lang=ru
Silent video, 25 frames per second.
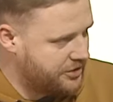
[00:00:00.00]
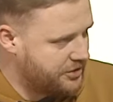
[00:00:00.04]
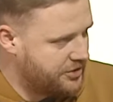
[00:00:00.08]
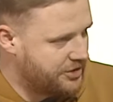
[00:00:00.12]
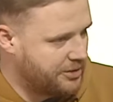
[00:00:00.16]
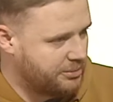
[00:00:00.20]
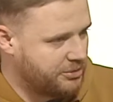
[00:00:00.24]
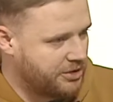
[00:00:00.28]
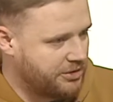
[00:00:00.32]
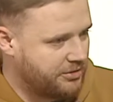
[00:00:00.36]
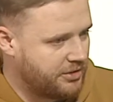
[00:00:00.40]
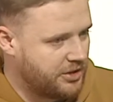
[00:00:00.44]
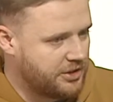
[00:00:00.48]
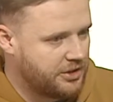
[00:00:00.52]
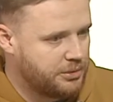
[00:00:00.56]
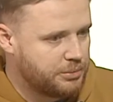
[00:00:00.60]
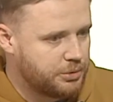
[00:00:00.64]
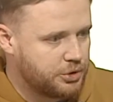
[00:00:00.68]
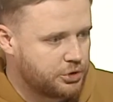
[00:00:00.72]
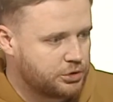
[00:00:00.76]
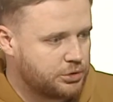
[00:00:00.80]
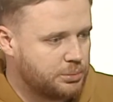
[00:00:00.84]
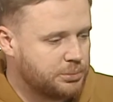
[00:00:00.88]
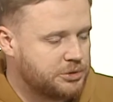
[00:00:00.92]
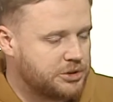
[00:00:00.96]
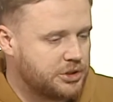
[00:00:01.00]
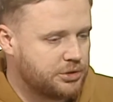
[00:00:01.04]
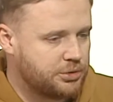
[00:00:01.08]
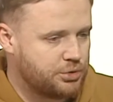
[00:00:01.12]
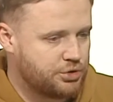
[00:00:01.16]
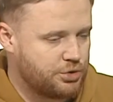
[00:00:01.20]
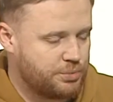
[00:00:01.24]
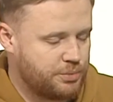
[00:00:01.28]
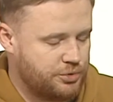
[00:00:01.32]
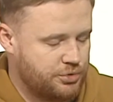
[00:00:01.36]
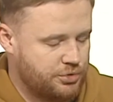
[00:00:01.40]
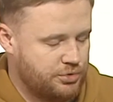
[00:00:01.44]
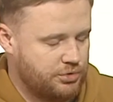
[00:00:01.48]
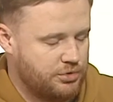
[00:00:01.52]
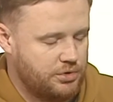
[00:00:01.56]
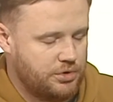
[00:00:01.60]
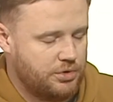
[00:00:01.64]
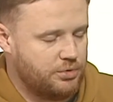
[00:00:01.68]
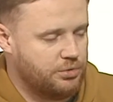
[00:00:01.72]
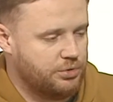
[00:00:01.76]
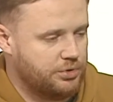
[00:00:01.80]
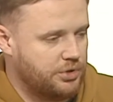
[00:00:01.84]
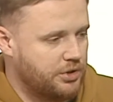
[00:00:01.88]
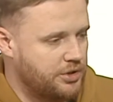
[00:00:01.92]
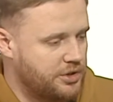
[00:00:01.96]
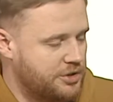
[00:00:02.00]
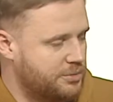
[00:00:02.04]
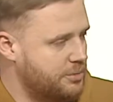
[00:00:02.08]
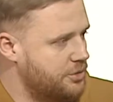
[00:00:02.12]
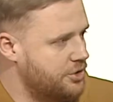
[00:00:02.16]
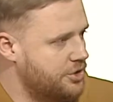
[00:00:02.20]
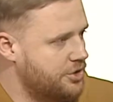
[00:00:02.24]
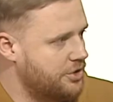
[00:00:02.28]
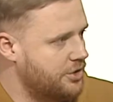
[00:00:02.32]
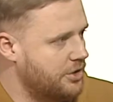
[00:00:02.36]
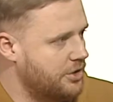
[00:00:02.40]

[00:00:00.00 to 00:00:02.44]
сам Навальный, пришло молодежи просто какое-то космическое